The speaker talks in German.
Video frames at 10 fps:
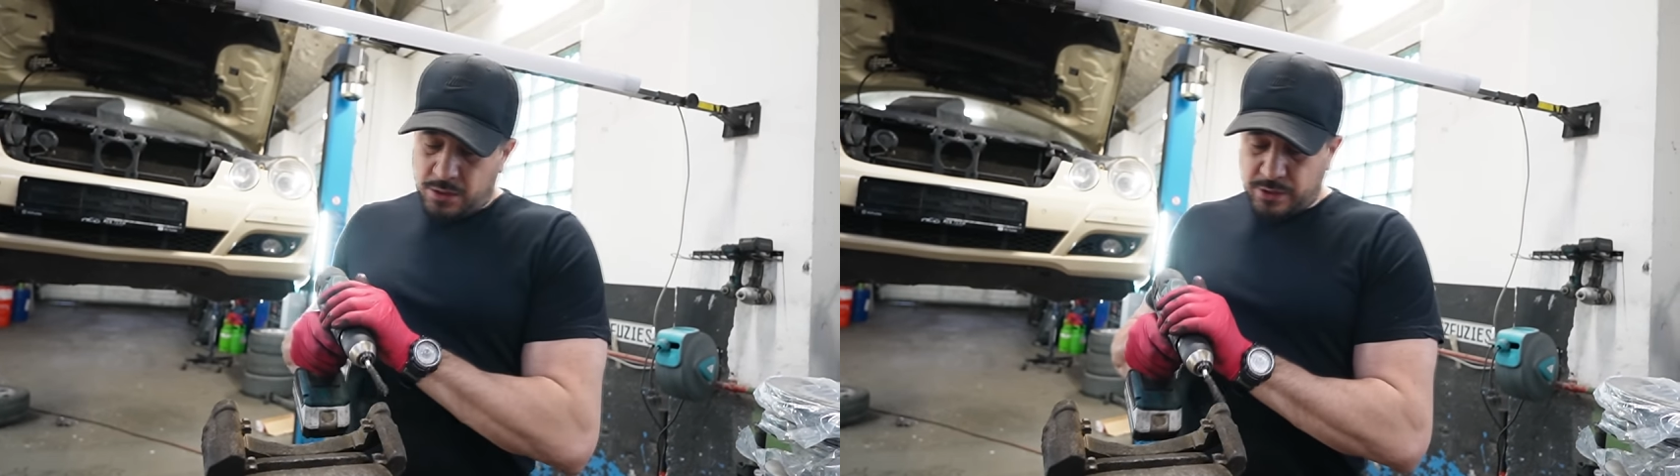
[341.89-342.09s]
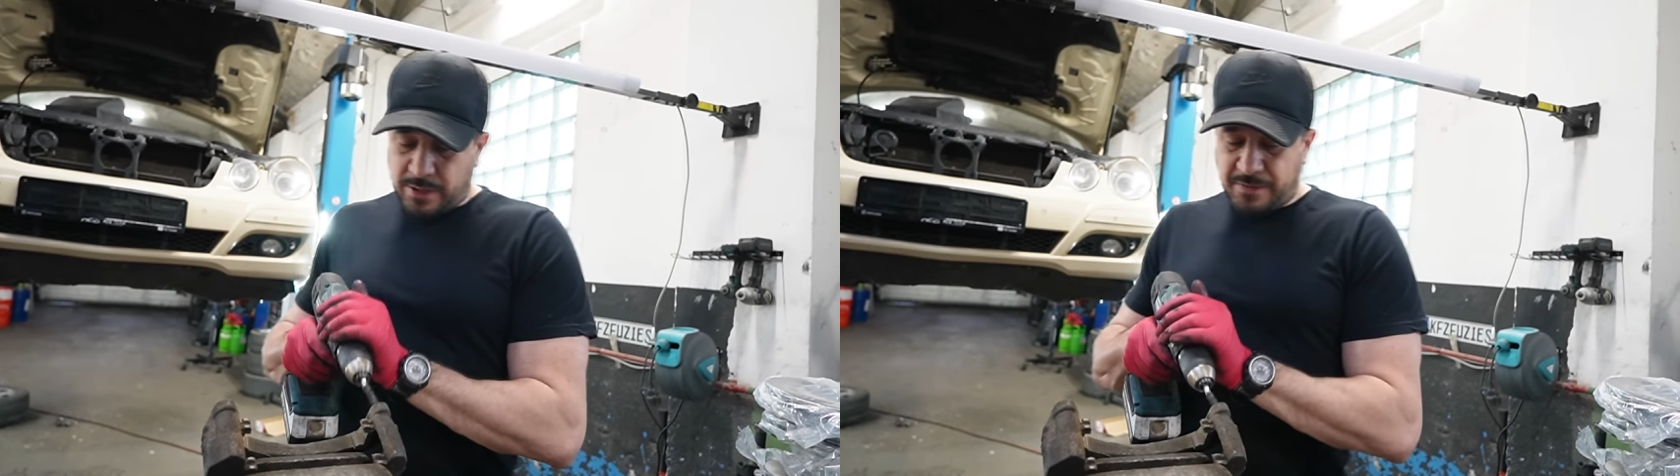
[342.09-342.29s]

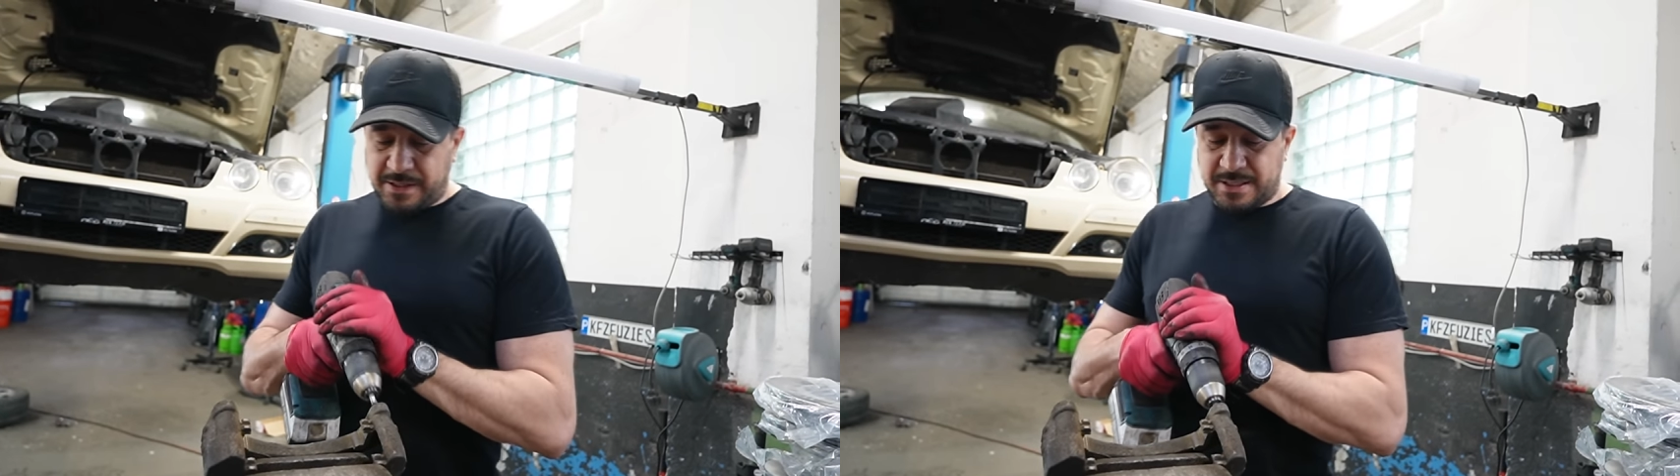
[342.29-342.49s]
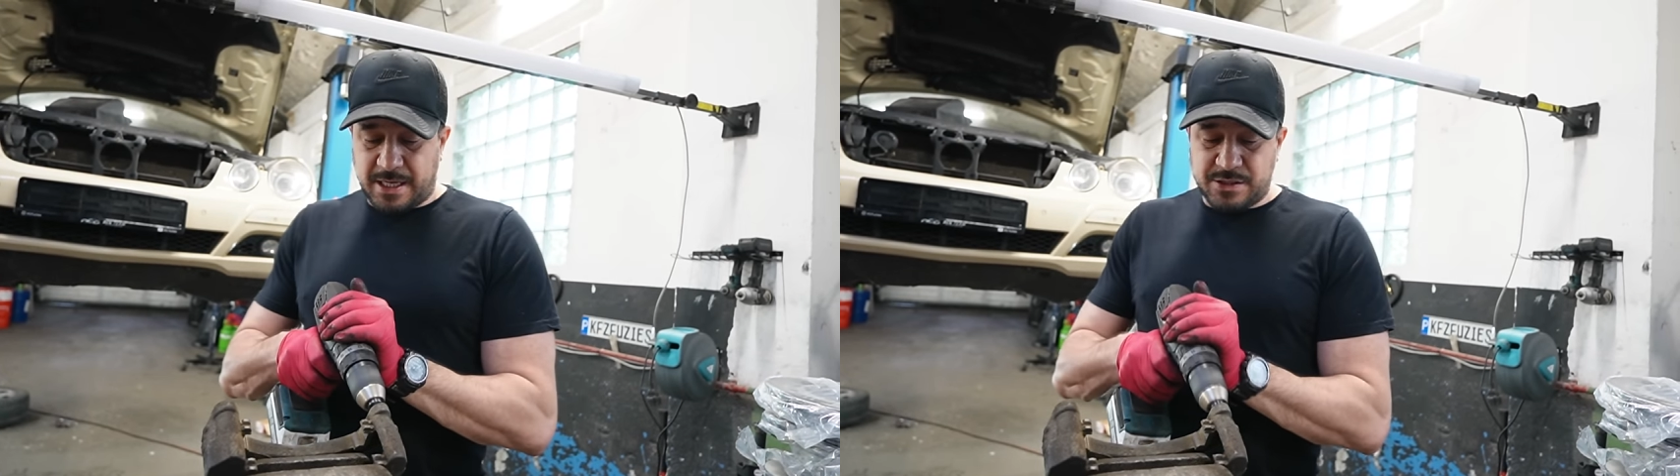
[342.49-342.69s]
und dann
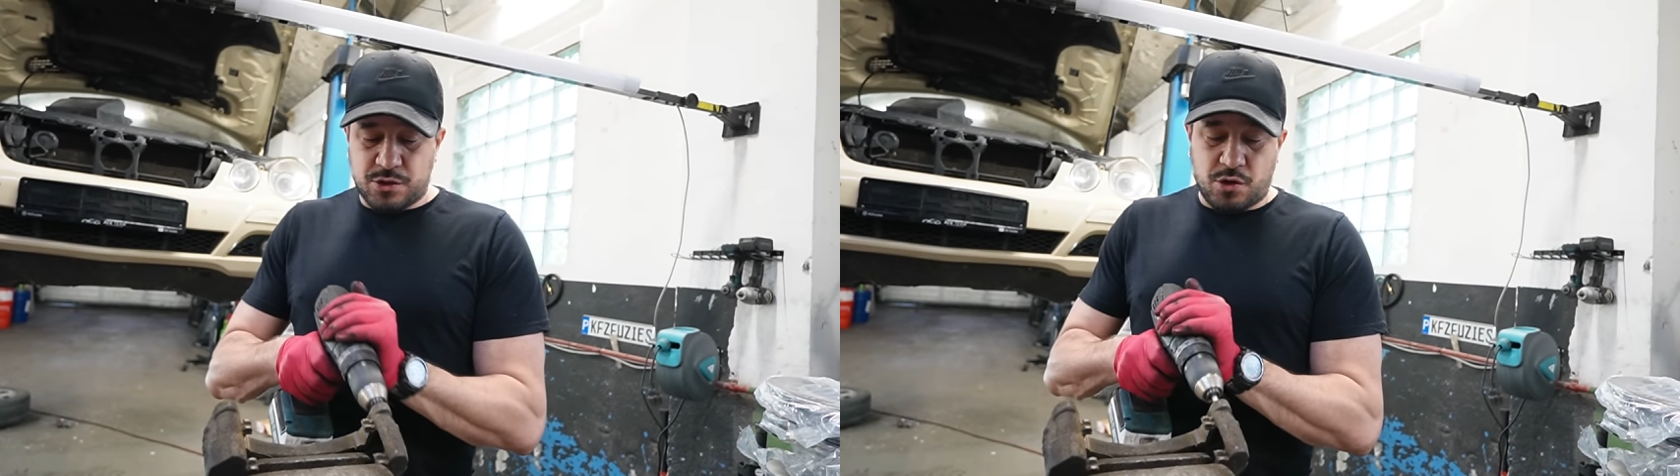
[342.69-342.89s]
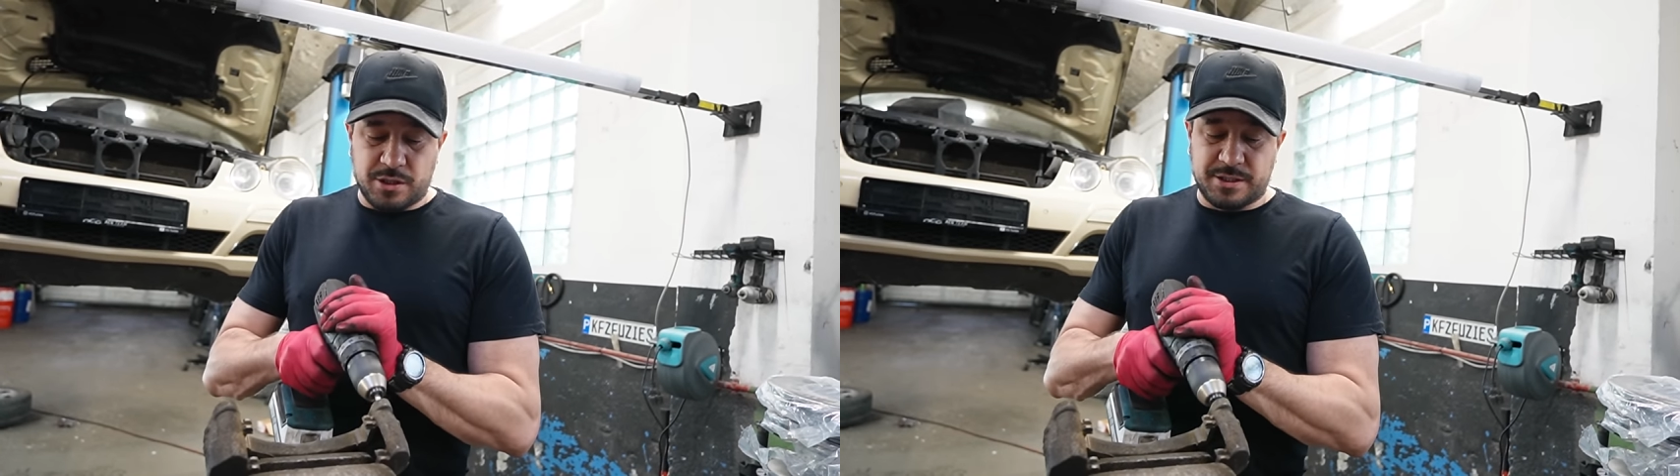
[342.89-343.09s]
fängt das an
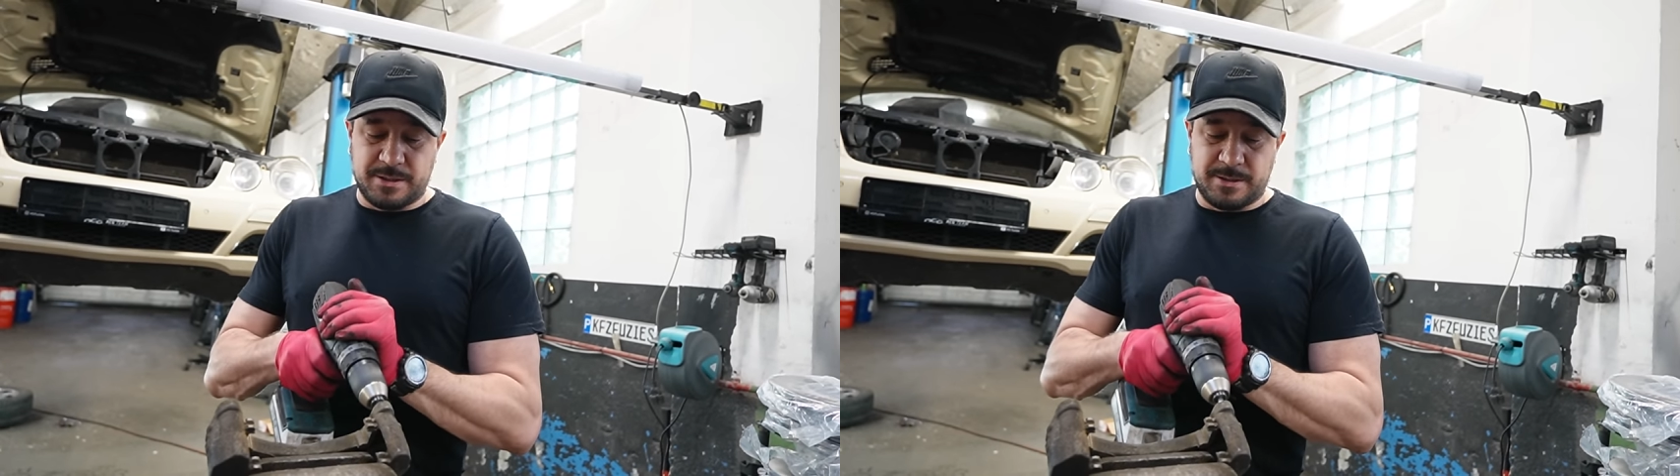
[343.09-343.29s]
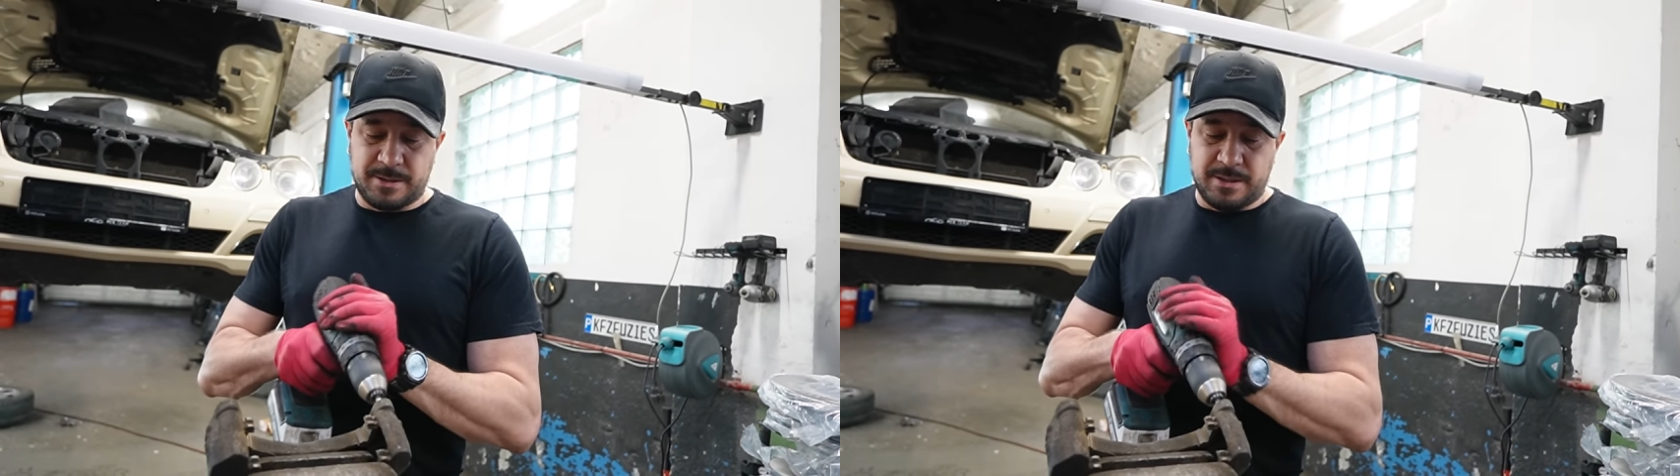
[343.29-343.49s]
zu rosten.